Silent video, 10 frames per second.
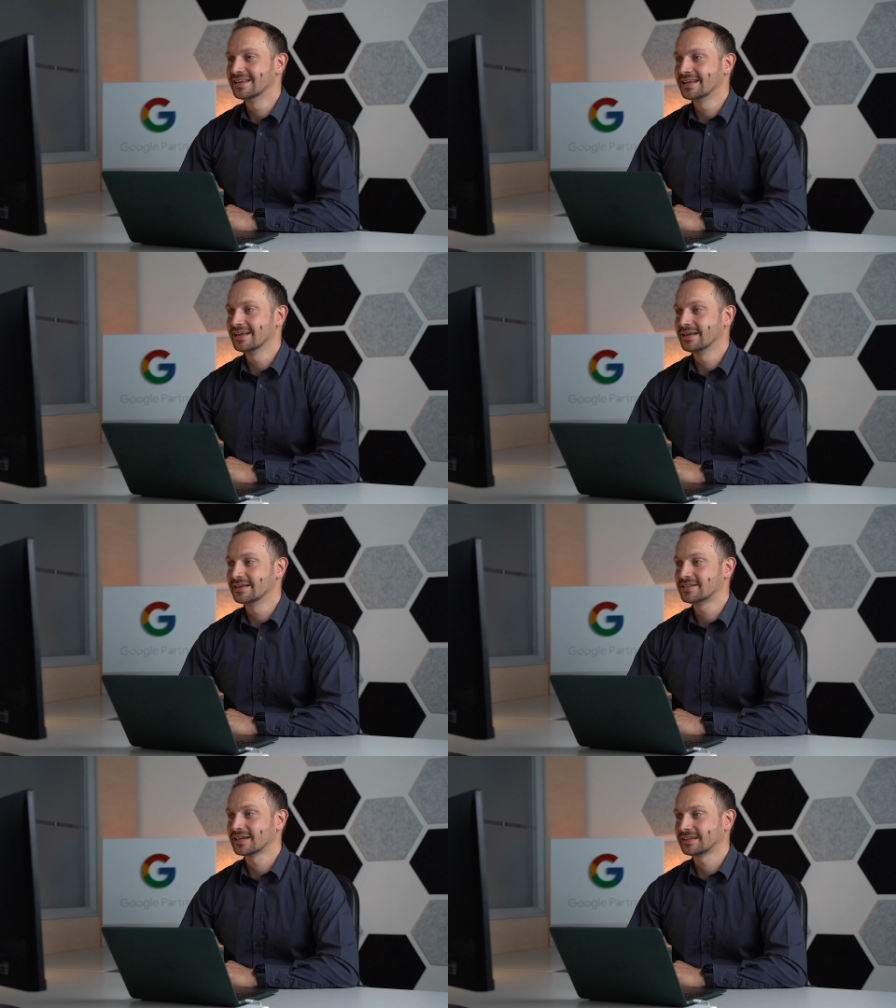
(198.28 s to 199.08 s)
eh,
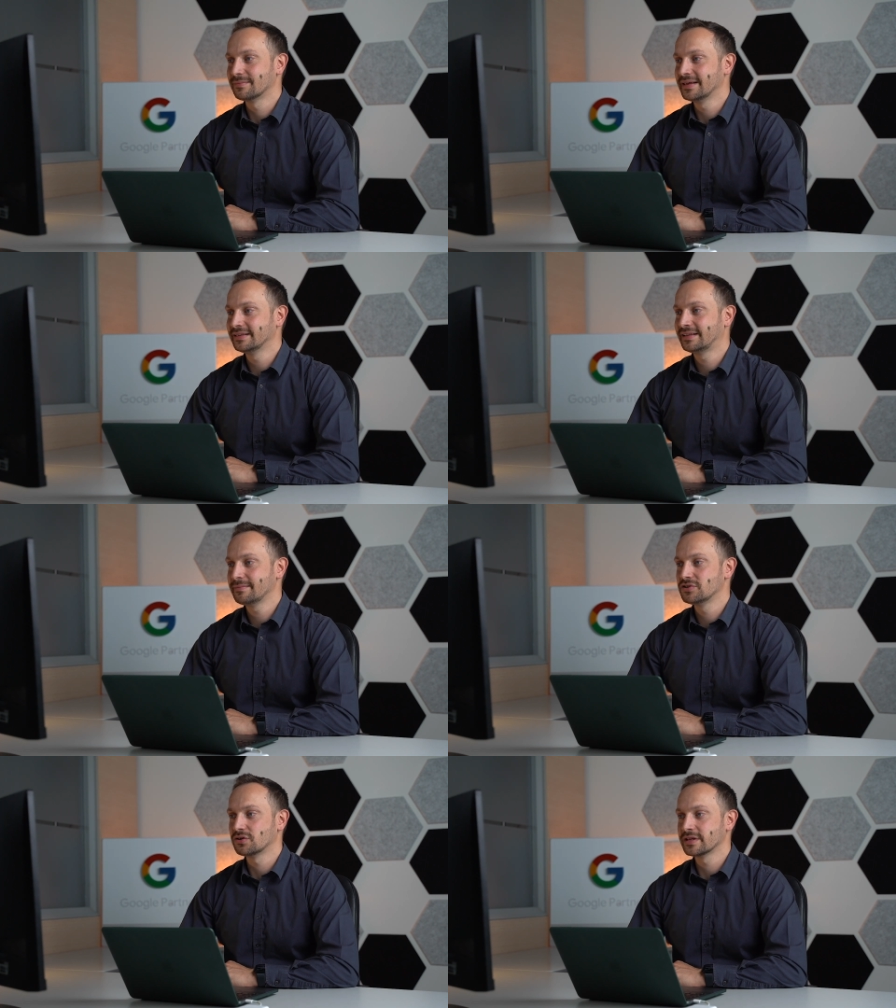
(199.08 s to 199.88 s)
certamente
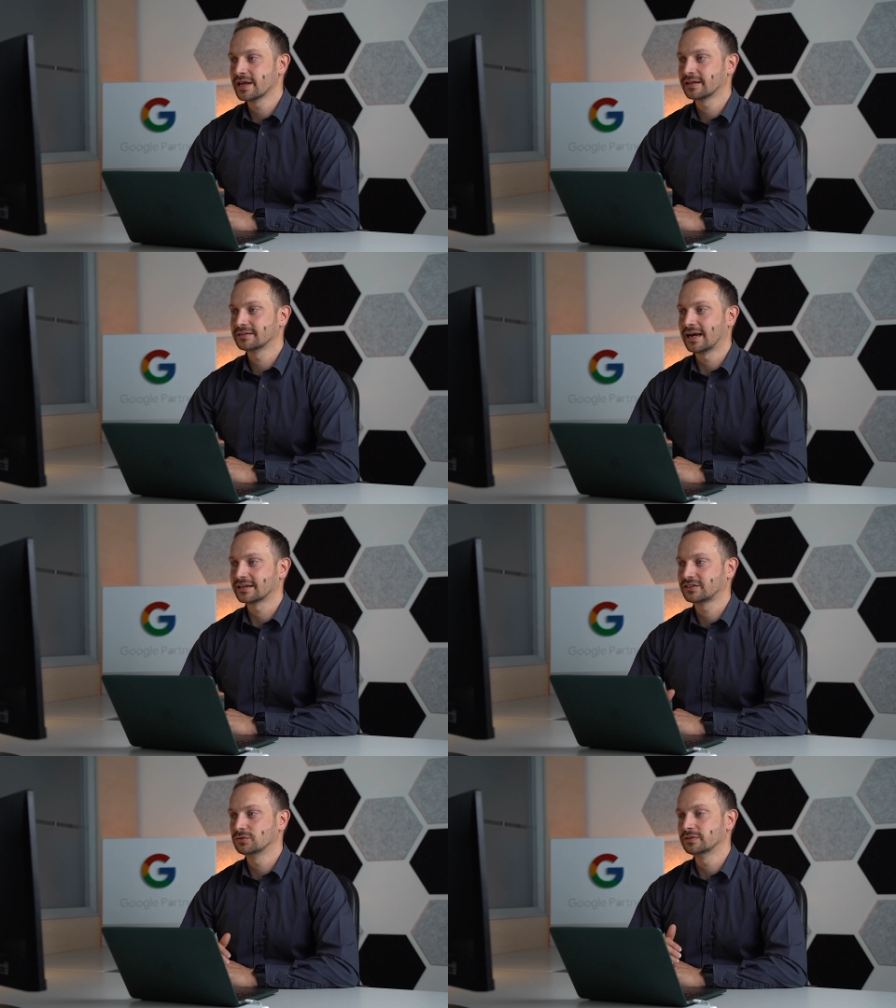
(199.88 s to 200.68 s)
bisogna
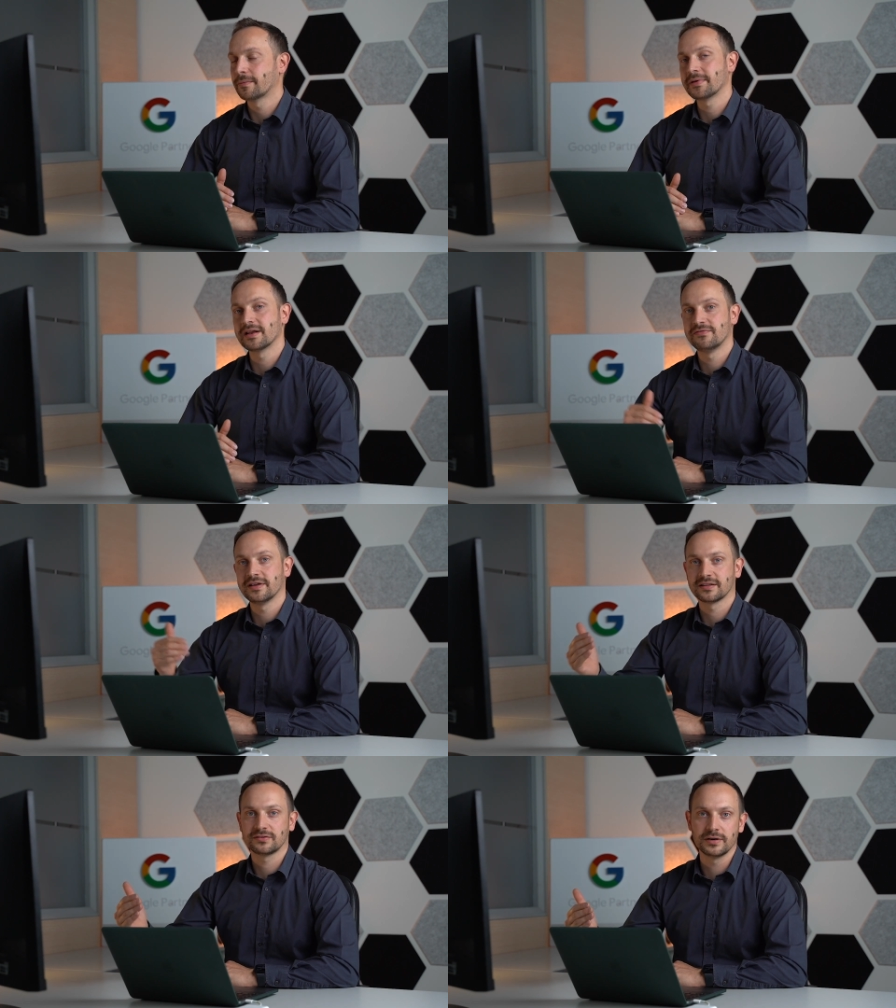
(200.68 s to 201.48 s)
darsi una
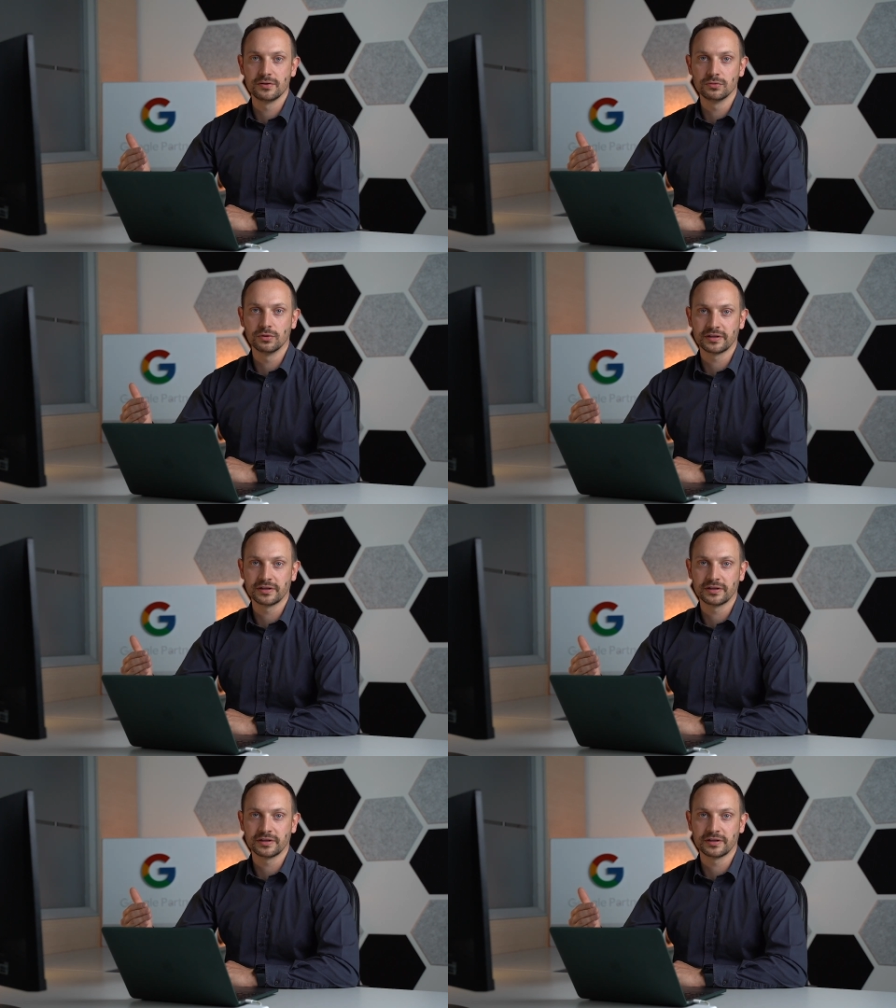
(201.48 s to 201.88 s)
pianificazione a lungo